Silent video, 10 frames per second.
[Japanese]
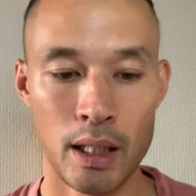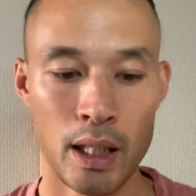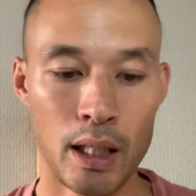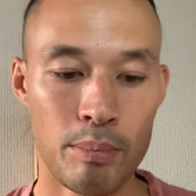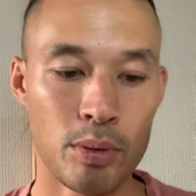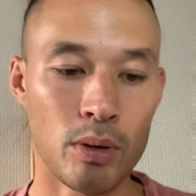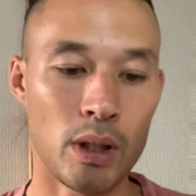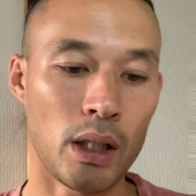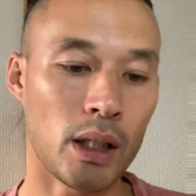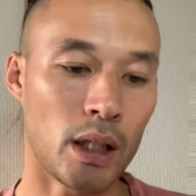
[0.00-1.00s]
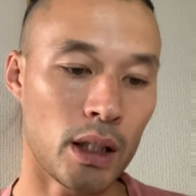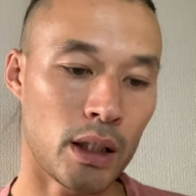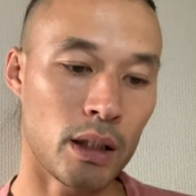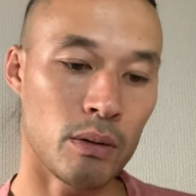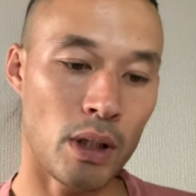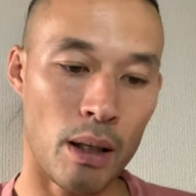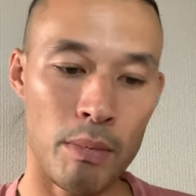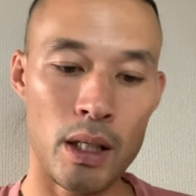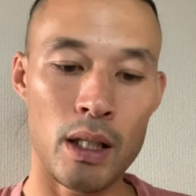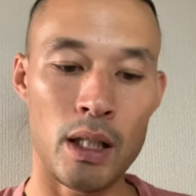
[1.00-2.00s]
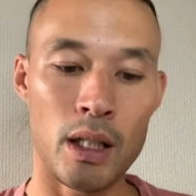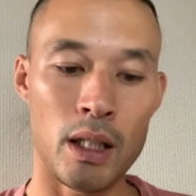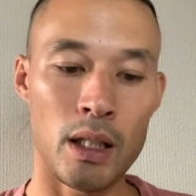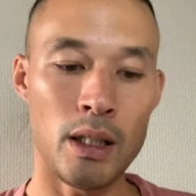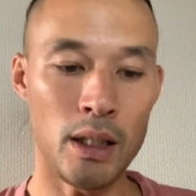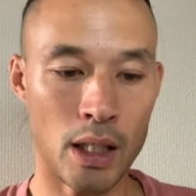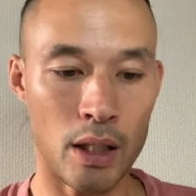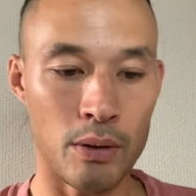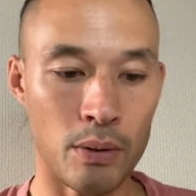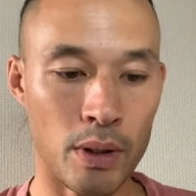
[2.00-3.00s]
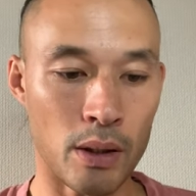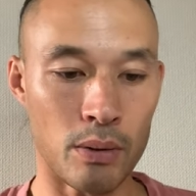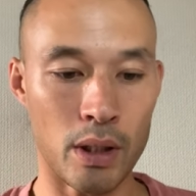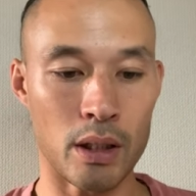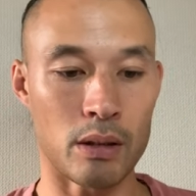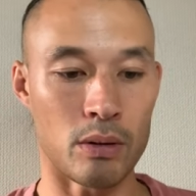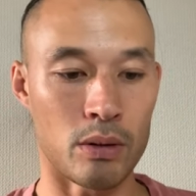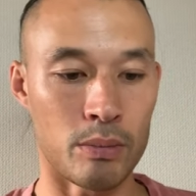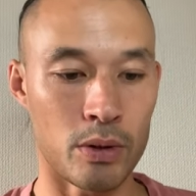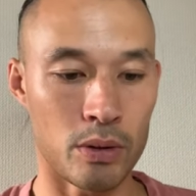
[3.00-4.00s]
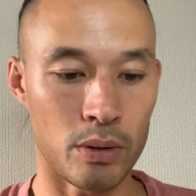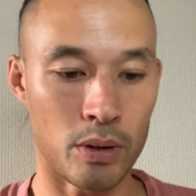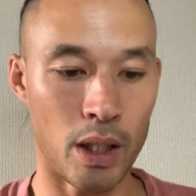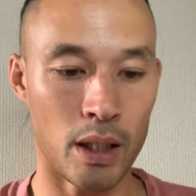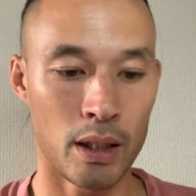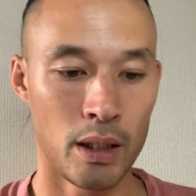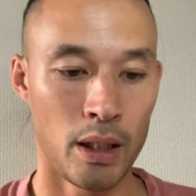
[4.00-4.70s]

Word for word: えー、プロになりたい方のためになるような動画だと思うので、